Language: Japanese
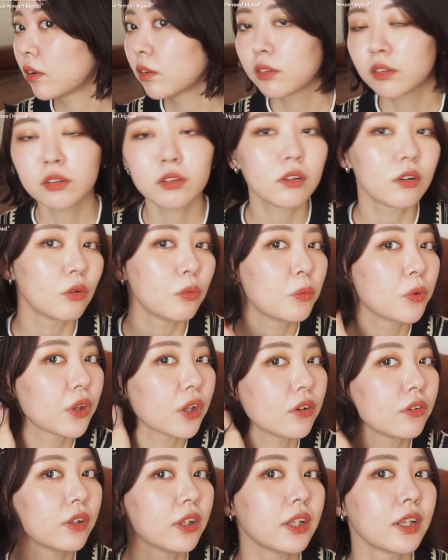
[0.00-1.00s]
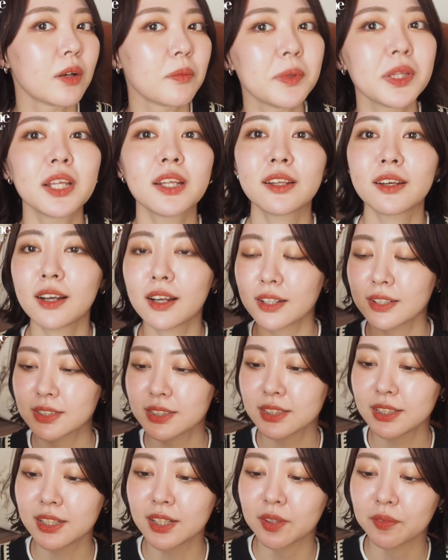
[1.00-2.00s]
なんか重たくないなみたいな感
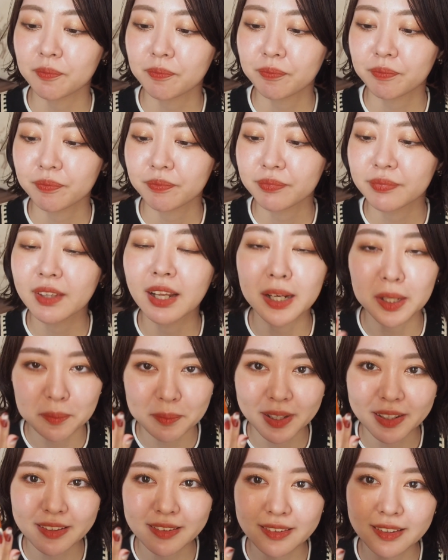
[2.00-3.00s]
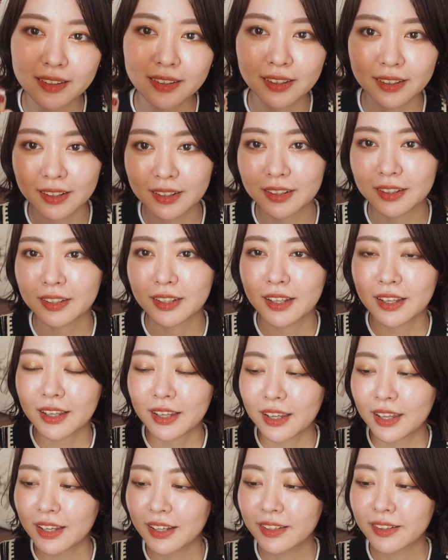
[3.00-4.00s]
じになります。だから
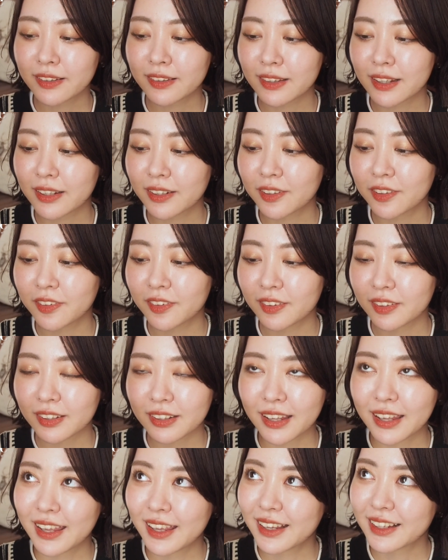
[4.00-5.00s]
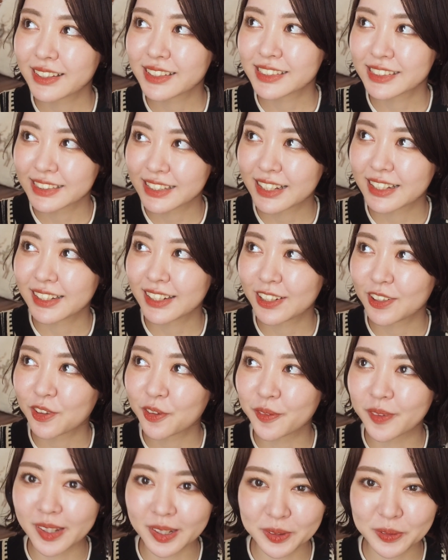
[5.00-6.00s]
ヘアスタイル、
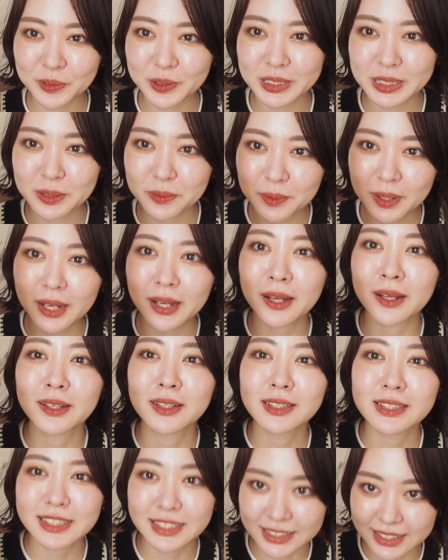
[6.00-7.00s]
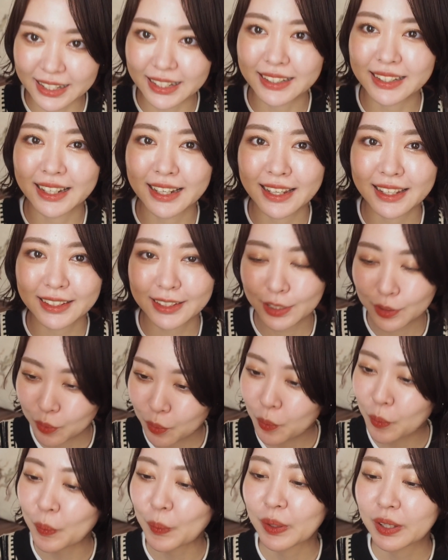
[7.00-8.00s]
ヘアスタイリング剤としては使えないけ
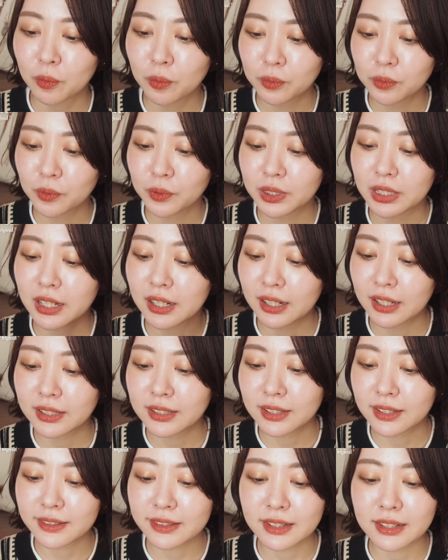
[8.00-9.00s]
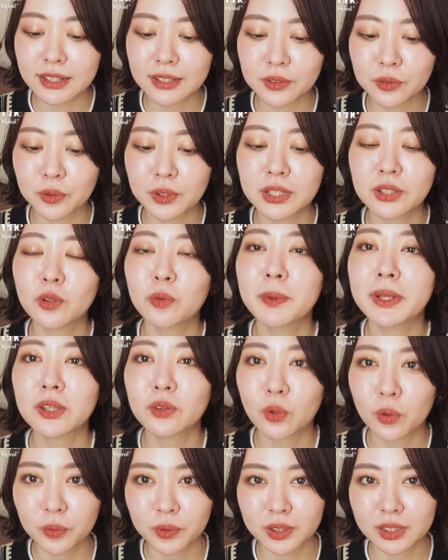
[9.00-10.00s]
ど、本当に洗い流さない
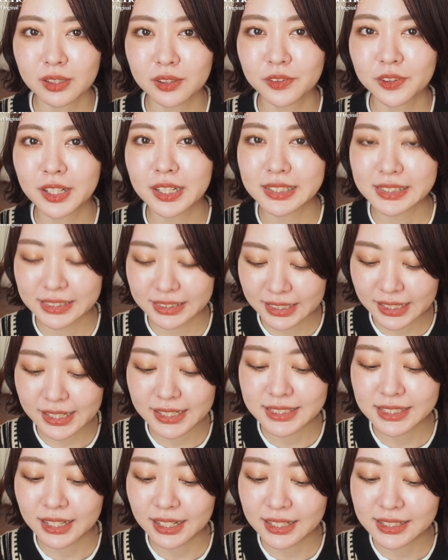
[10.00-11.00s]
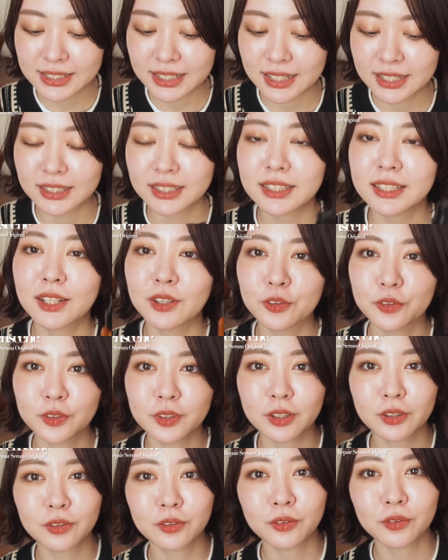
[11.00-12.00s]
トリートメントっていう感じでサラサラになるっ
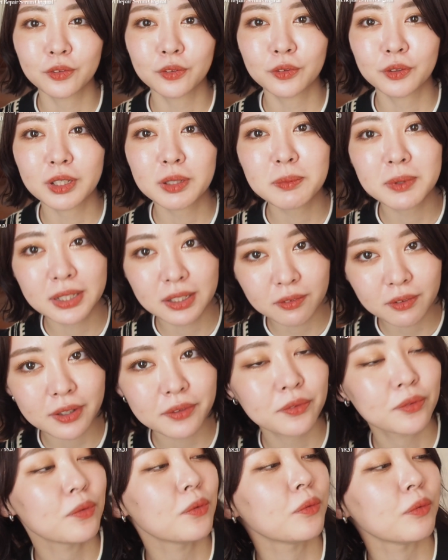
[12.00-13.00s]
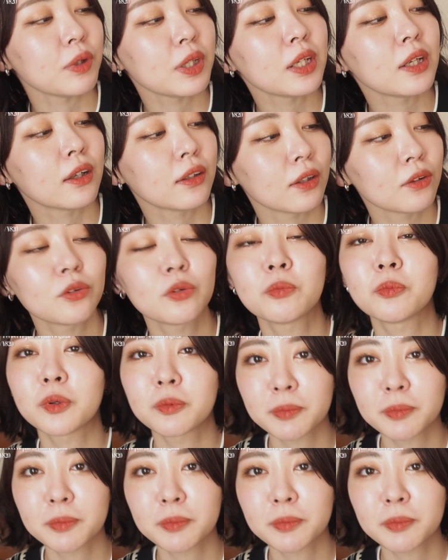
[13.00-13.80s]
ていう意味ではすごくいいかなと思い